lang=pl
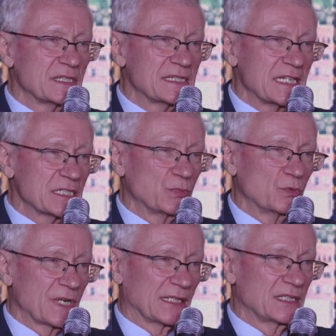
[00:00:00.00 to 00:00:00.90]
to jest
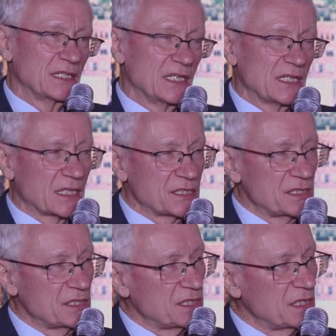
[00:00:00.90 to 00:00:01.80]
zespół Rad. Na
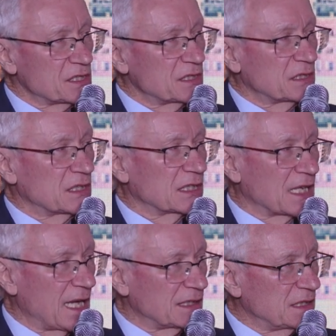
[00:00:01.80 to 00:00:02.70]
dzień dzisiejszy
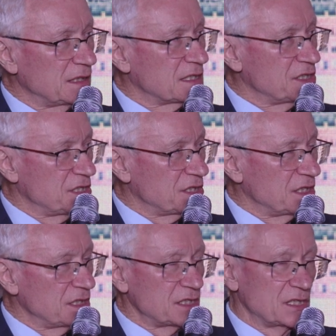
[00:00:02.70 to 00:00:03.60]
tych rad jest
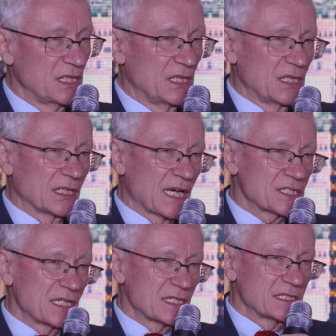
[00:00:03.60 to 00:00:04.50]
10.
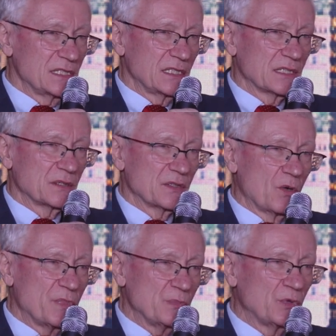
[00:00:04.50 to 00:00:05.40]
Każda z nich
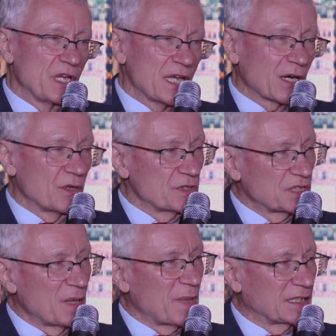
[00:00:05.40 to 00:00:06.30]
obejmuje
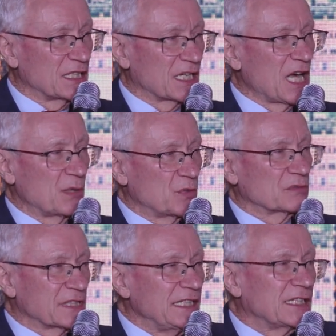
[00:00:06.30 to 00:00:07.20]
jakąś tematykę
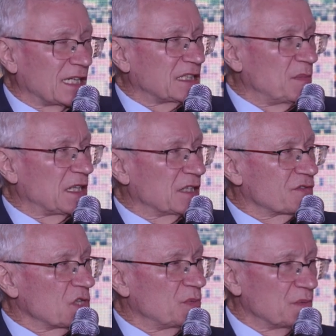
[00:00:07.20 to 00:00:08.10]
albo kilka
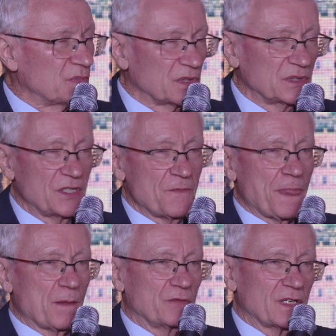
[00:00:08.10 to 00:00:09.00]
tematyk w sobie, bo,
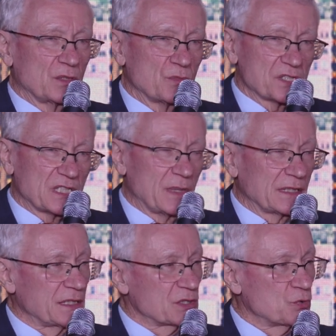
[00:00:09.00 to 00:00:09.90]
bo wiadomo, że tematyk